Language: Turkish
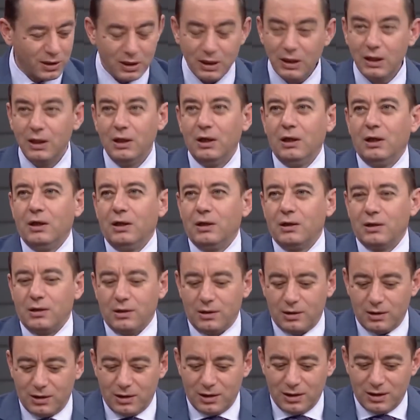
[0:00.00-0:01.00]
Hı hı.
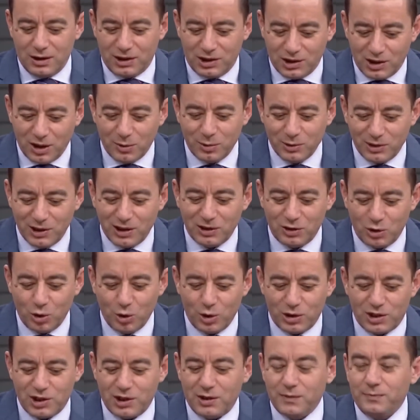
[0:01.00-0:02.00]
E, kitabında
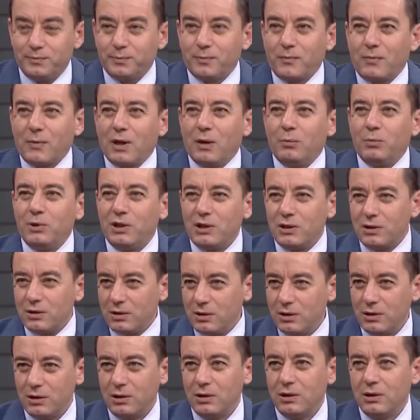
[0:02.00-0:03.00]
diyor ki bir
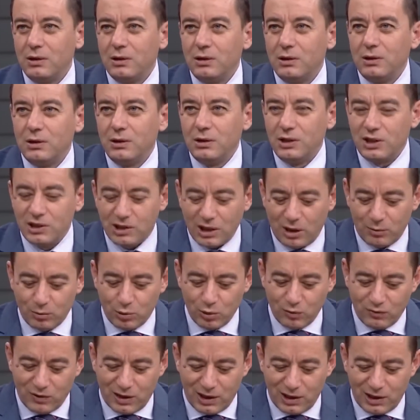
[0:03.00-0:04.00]
e,
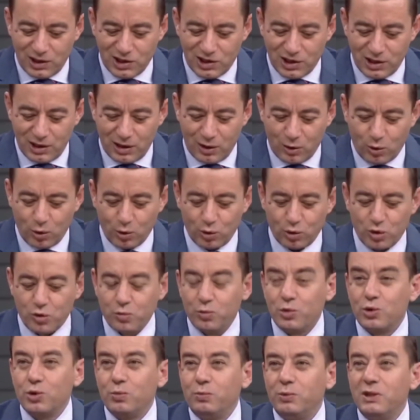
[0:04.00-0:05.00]
İstanbul valisiyle
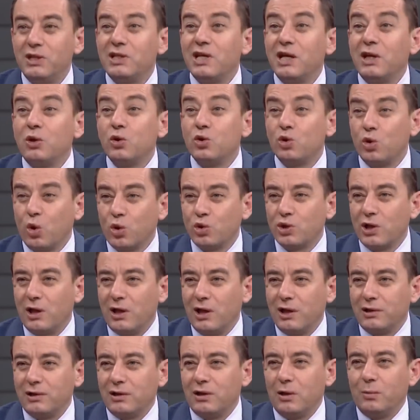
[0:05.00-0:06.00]
konuşmuş.
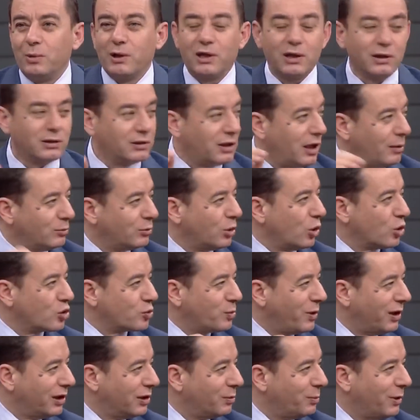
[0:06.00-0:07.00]
1896'da bakın. Tam da
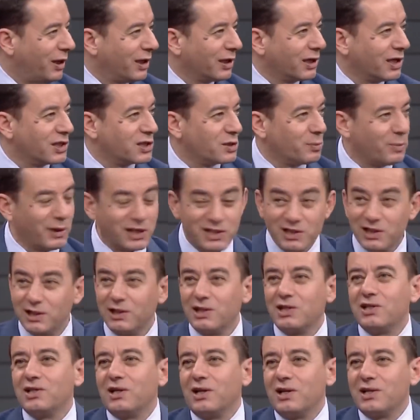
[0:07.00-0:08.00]
Osmanlı Bankası
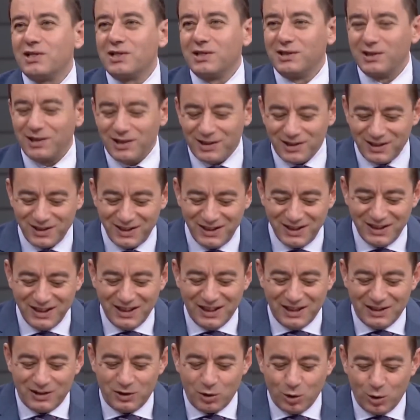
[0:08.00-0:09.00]
baskını sırasında.
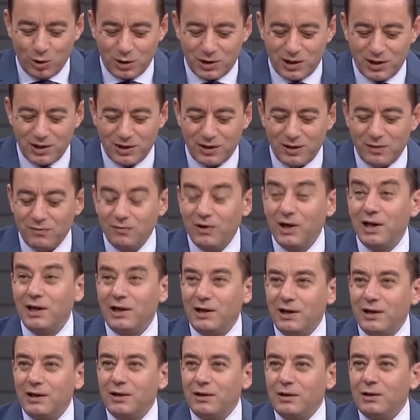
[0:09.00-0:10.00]
Diyor ki
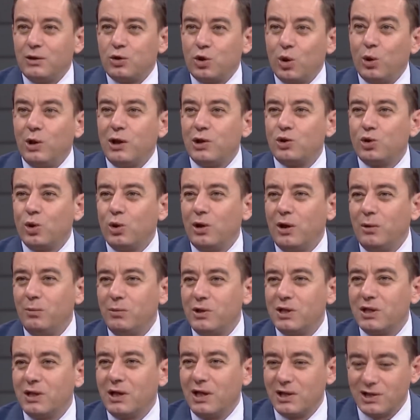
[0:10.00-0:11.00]
vali şöyle
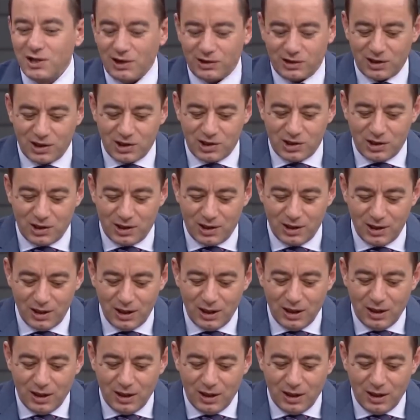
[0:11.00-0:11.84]
söylemiş gazeteciye.